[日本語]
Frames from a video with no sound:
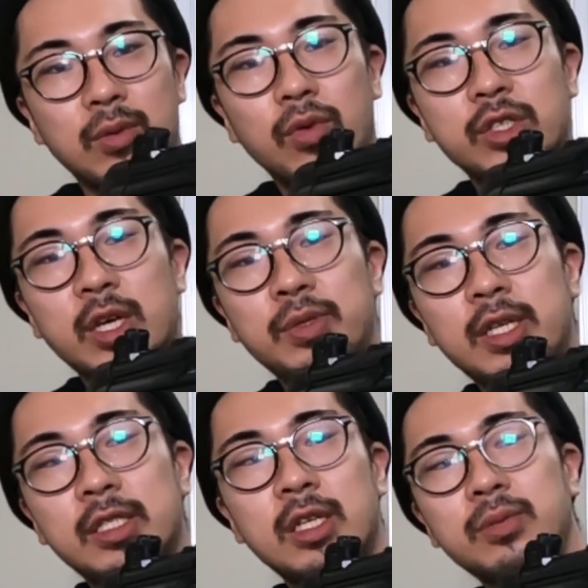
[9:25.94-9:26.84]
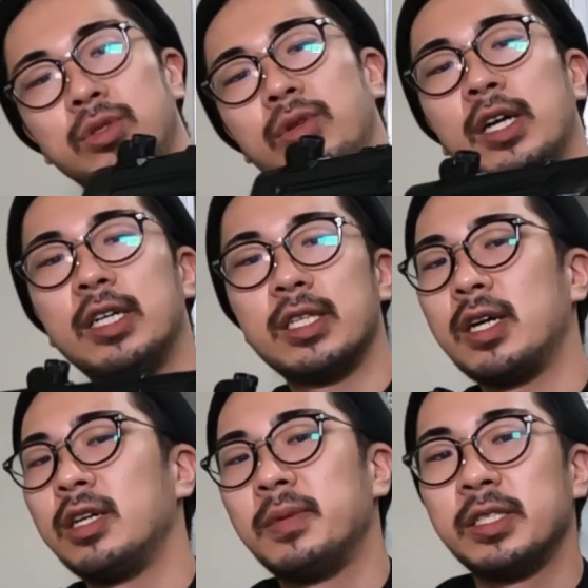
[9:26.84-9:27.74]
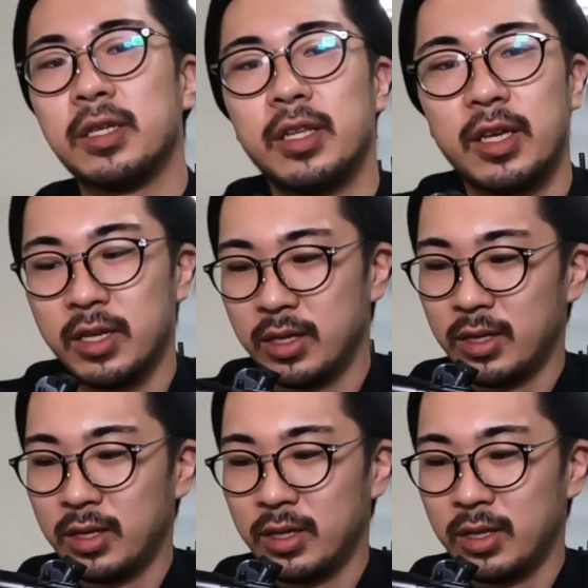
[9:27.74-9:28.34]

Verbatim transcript: このサプレッサー分の長さがありますからね